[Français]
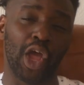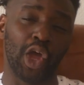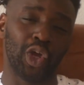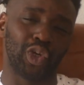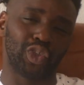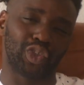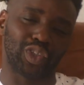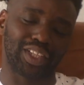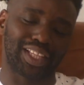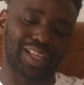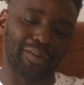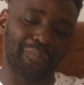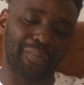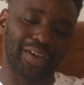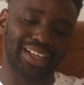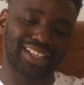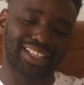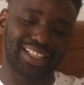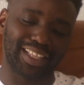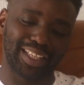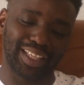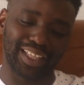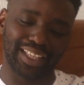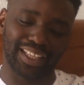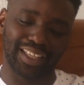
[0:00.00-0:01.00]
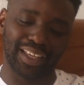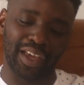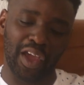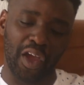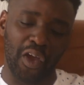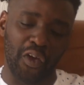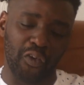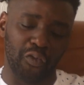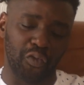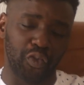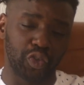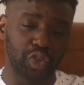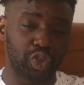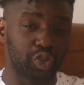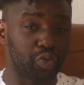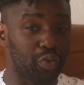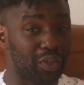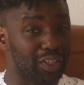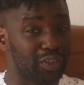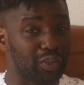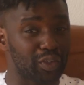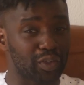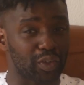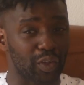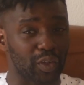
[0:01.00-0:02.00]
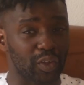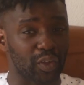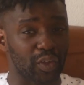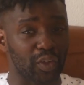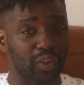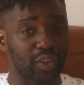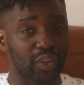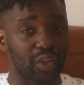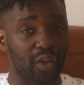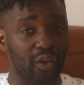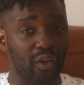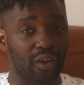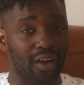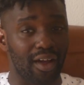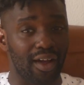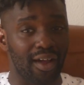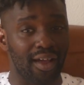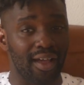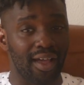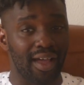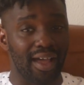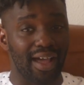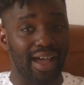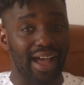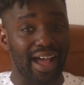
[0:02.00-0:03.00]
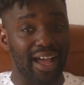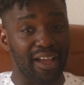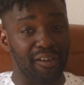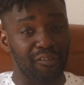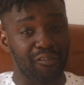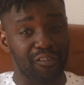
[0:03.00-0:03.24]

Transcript: Je ne sais pas si vous jouez de temps en temps à,